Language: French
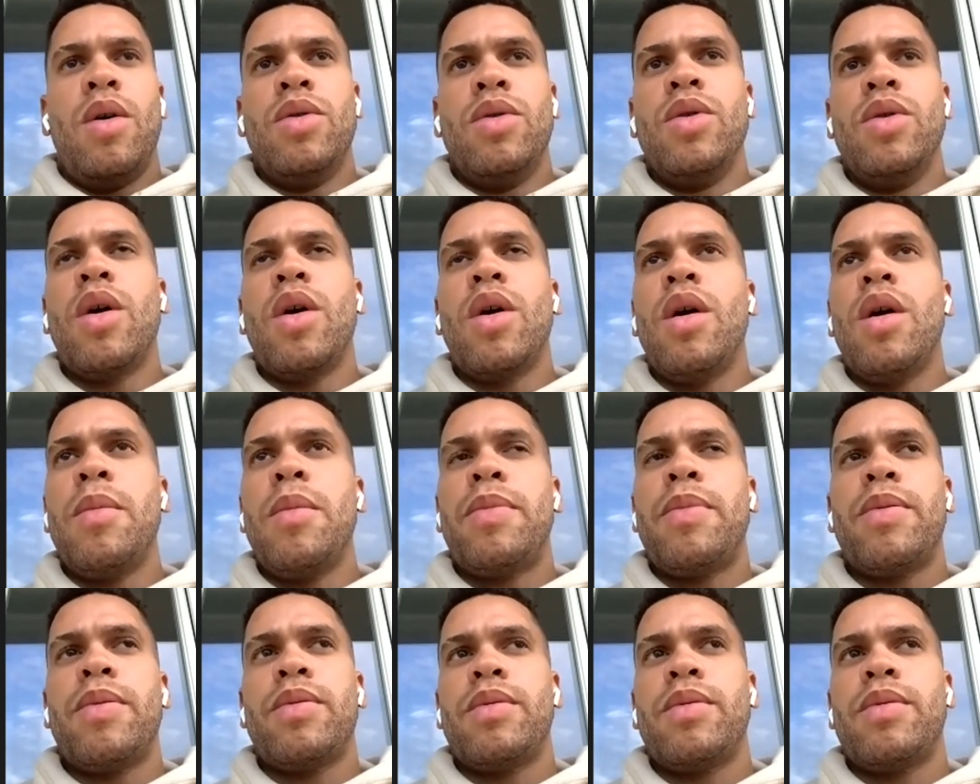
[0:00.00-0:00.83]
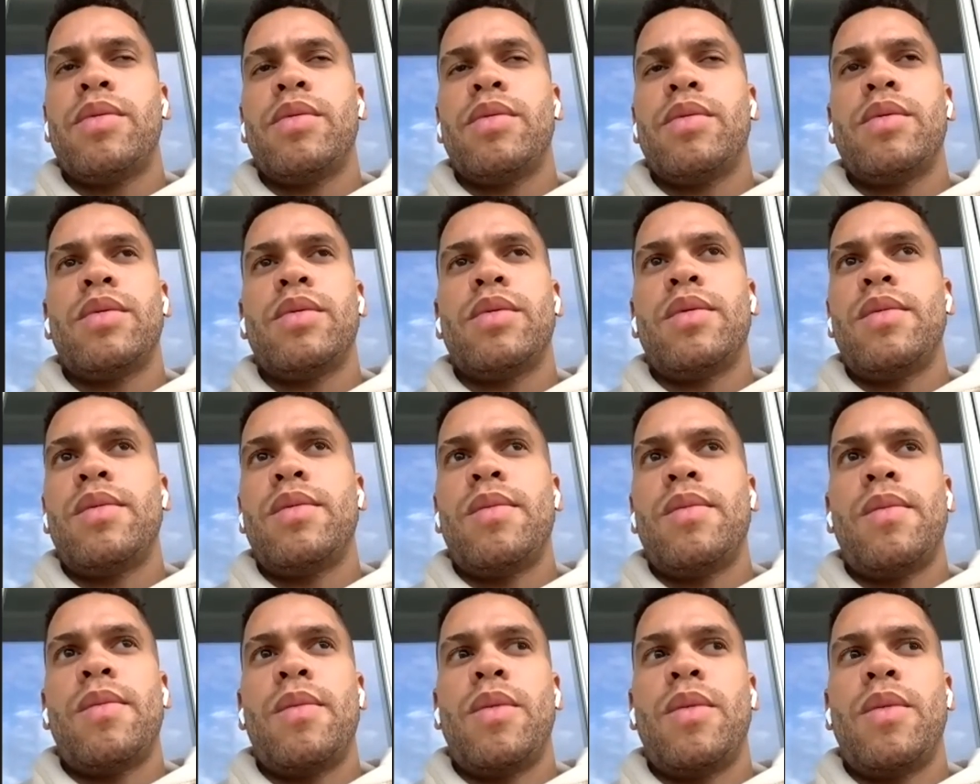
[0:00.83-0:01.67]
Europe,
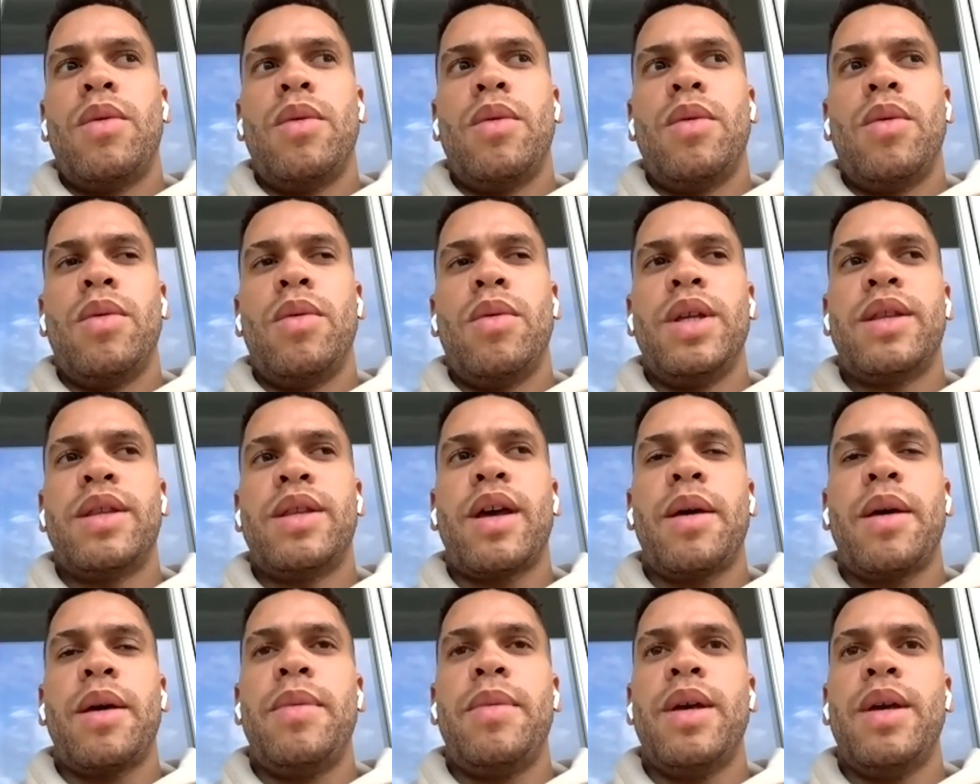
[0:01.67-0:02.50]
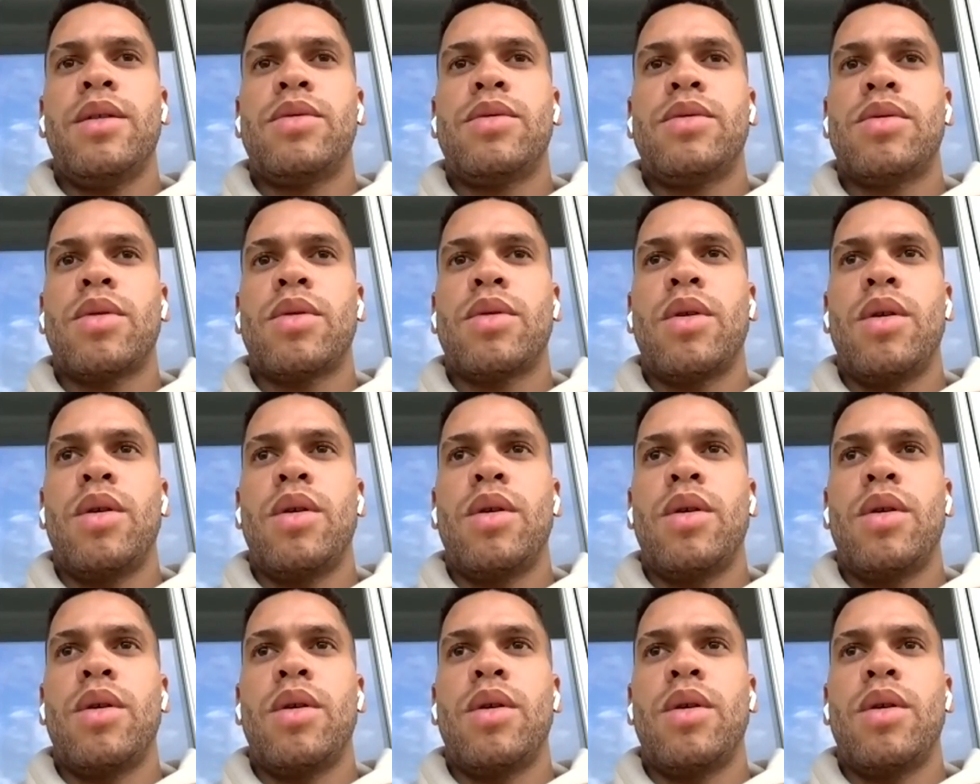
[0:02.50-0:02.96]
on, est très bien sur